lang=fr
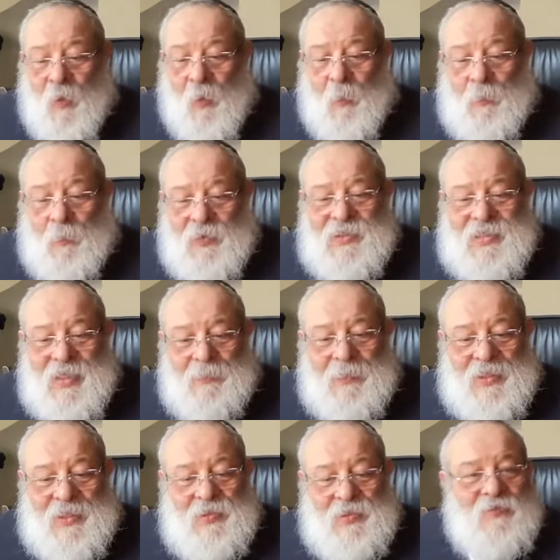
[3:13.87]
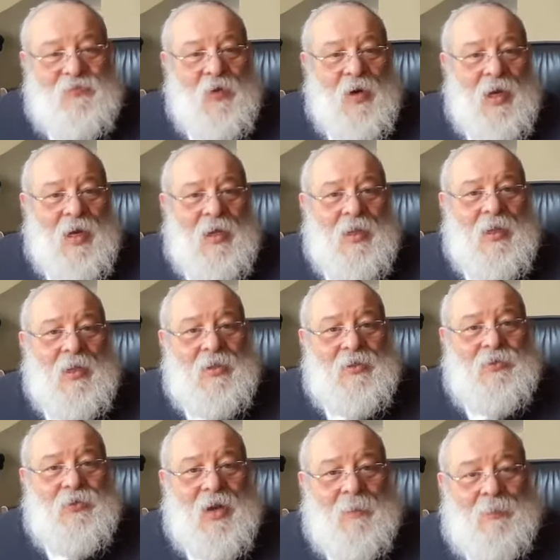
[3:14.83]
on peut s'apercevoir
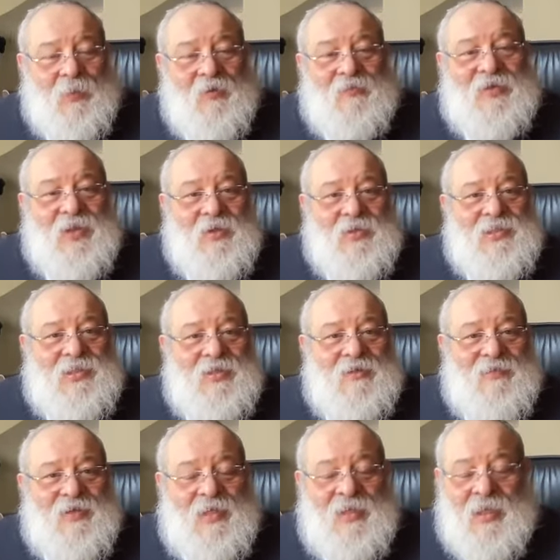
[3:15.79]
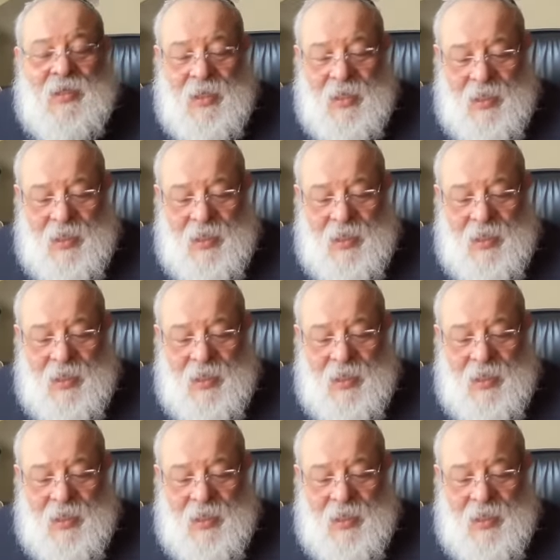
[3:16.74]
de la providence divine